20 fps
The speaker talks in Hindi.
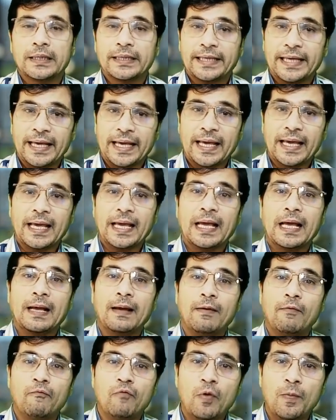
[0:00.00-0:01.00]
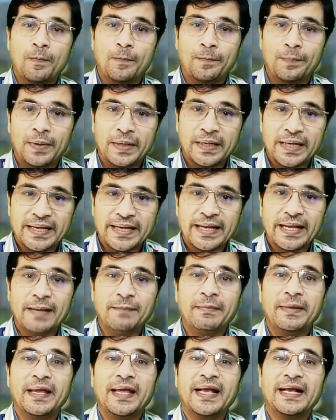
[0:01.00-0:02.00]
कि वो पढ़ने
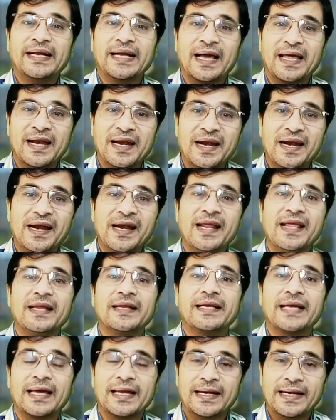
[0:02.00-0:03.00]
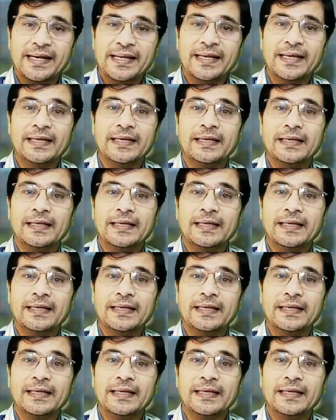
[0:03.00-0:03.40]
में कैनेडियन